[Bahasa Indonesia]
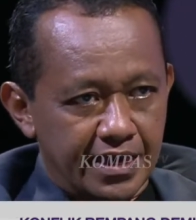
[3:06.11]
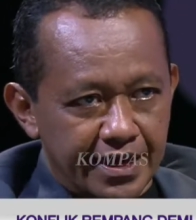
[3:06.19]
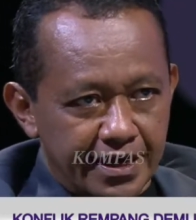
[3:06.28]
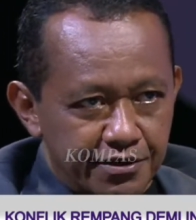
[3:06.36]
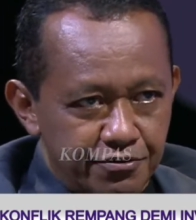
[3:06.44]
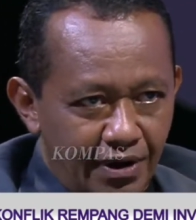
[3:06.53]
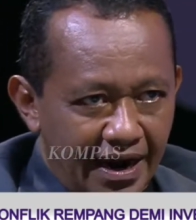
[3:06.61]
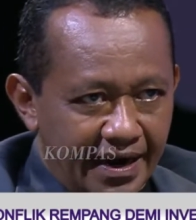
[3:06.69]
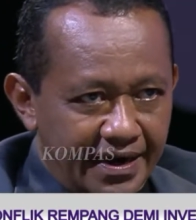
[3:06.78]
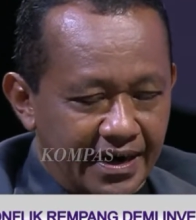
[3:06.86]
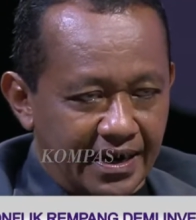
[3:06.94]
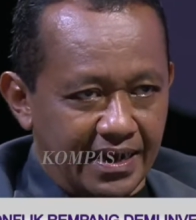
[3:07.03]
Yang kedua
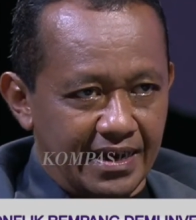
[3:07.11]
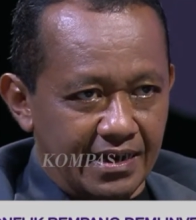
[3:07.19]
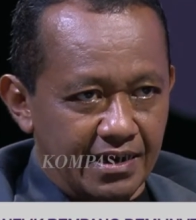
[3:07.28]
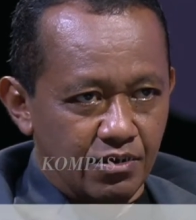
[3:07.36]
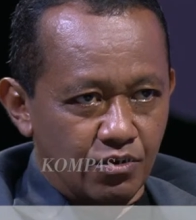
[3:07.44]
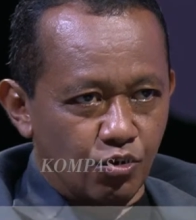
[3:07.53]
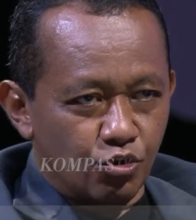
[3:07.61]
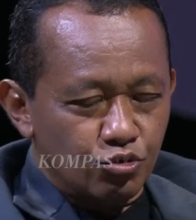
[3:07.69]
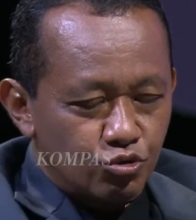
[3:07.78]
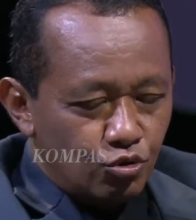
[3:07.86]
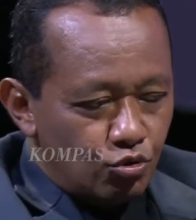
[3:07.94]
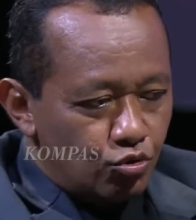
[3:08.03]
adalah
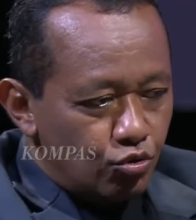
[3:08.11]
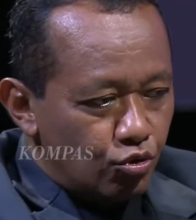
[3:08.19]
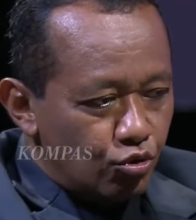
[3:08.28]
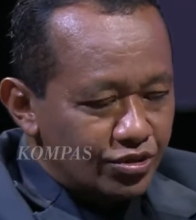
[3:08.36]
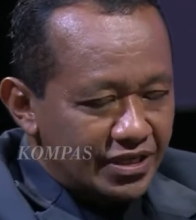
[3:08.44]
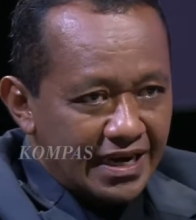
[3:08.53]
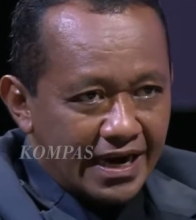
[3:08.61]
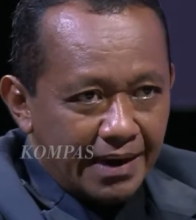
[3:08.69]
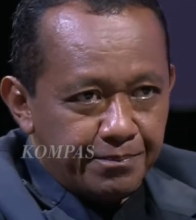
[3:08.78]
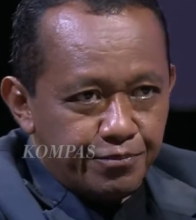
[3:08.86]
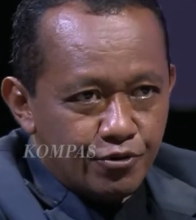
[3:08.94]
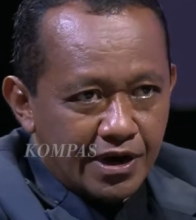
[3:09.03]
untuk urusan
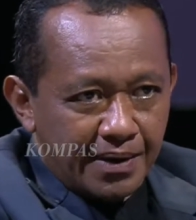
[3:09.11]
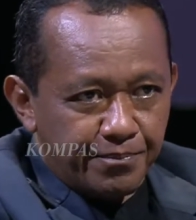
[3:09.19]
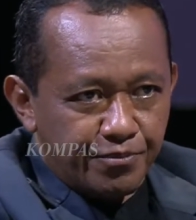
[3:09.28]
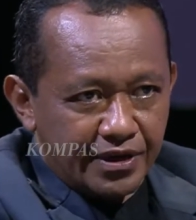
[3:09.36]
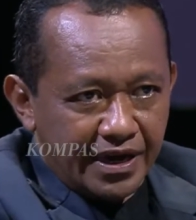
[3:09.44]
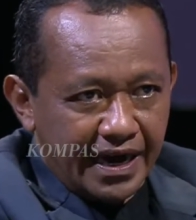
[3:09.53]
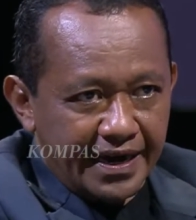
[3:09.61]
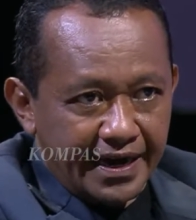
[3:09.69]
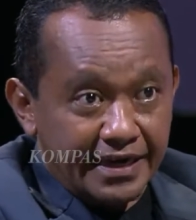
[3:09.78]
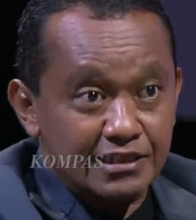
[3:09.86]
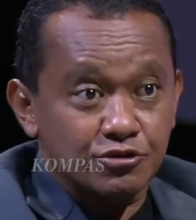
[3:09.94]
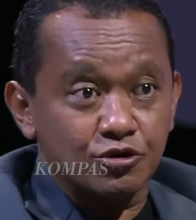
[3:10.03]
kampung-kampung yang
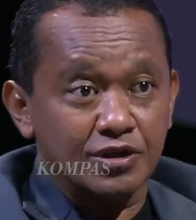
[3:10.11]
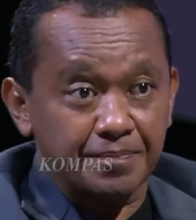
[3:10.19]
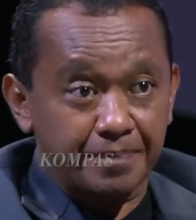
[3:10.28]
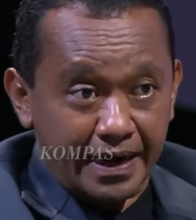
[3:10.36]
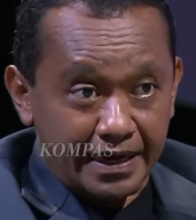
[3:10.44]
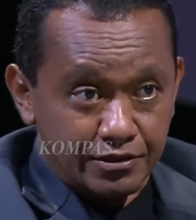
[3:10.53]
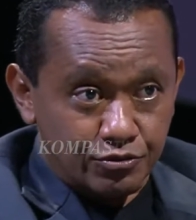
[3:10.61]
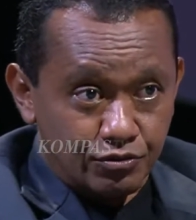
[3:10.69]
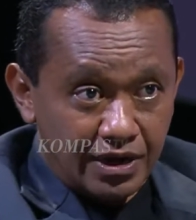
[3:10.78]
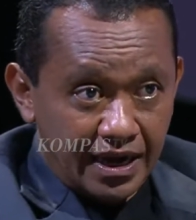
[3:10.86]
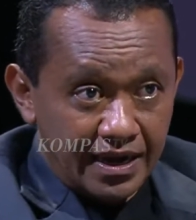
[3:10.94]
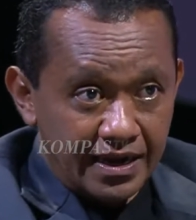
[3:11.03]
ada, kita sudah sepakati
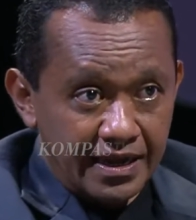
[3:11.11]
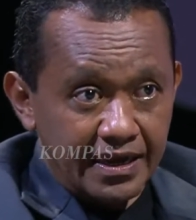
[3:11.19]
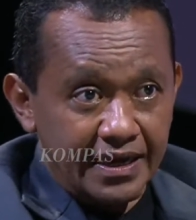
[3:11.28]
juga,